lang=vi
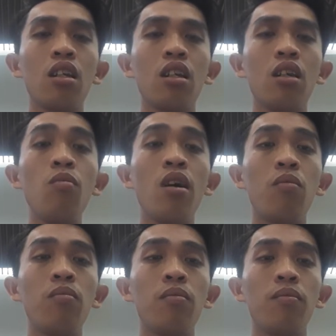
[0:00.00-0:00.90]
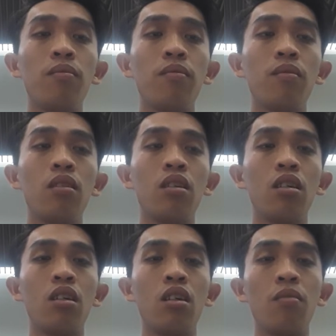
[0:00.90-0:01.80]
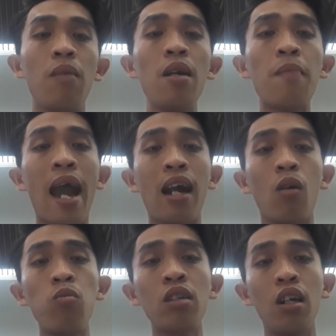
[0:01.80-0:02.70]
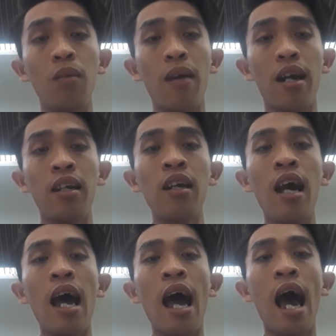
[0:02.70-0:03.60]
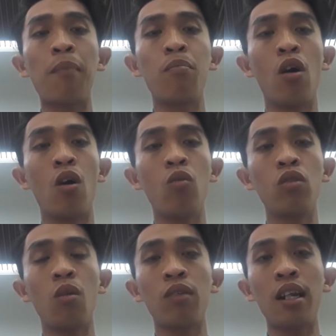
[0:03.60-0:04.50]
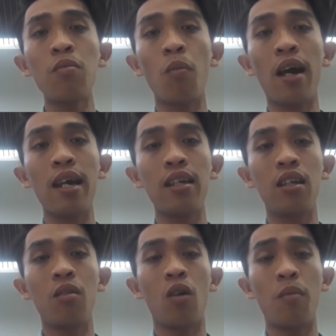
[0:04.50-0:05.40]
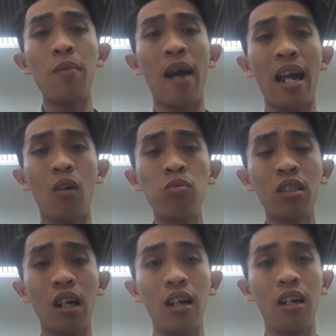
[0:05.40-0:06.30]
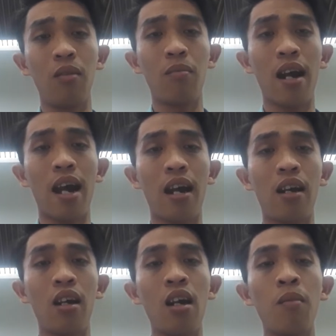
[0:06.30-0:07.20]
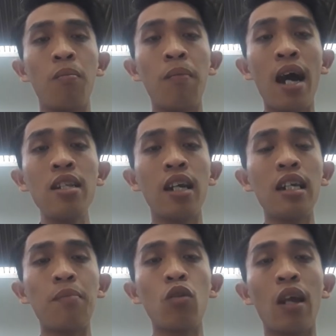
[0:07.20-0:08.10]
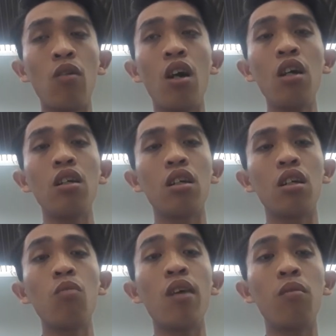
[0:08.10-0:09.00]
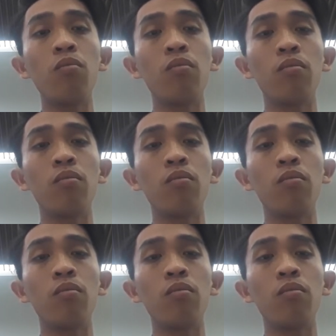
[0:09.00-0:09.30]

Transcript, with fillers: đúng không? Mấy bạn cũng từng mà hâm mộ trong Tịnh Thất Bồng Lai, và mấy bạn cũng từng mà mến những năm chú tiểu đó, đúng không?